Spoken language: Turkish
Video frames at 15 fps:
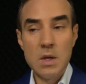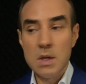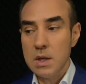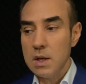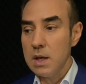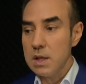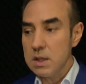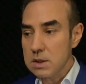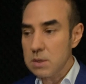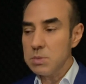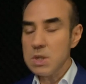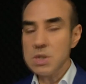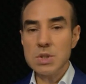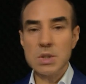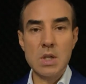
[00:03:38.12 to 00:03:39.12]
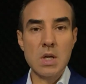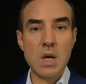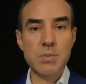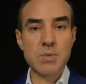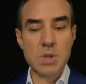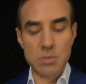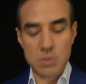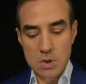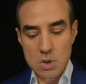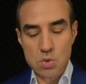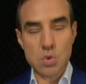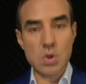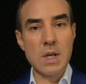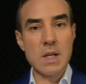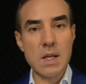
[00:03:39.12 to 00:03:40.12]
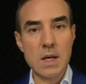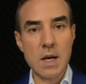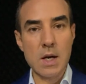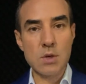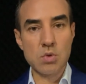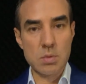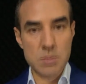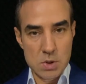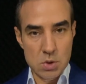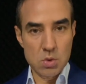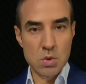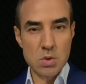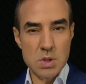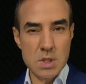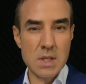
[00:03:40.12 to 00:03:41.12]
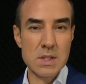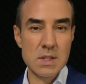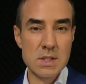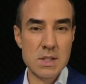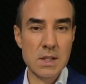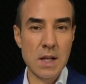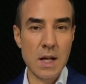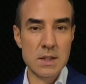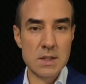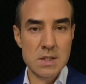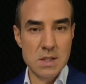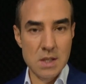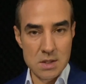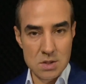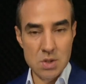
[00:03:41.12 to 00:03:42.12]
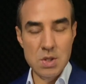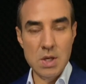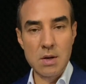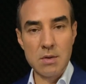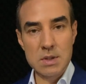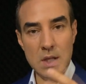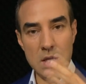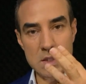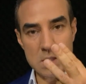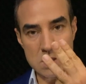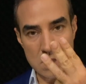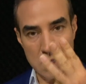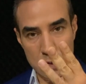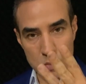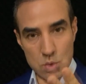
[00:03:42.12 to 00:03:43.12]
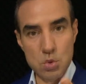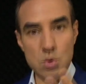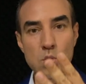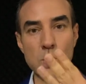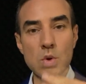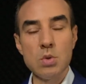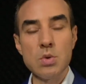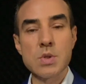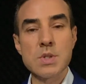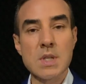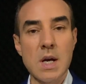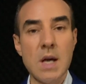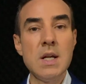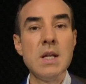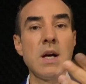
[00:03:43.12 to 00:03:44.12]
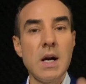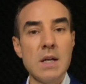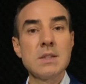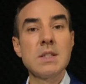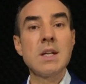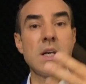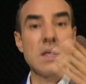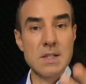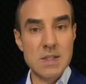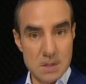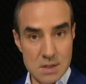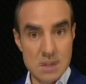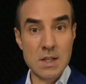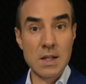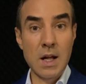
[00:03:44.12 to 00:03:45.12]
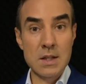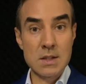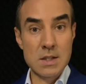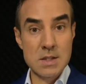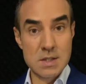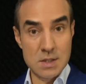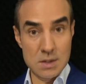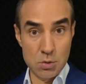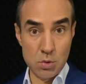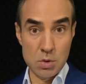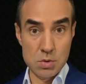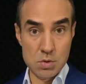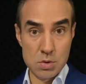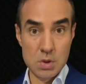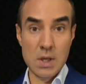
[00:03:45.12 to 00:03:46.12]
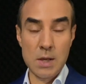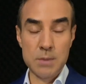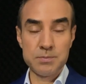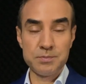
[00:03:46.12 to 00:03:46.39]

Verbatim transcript: e, iklim değişikliği kapsamında süreleri artıyor. Biz diyoruz ya ısı dalgasına, sıcak hava dalgasına 3 gün olursa adına ısı dalgası diyoruz diye.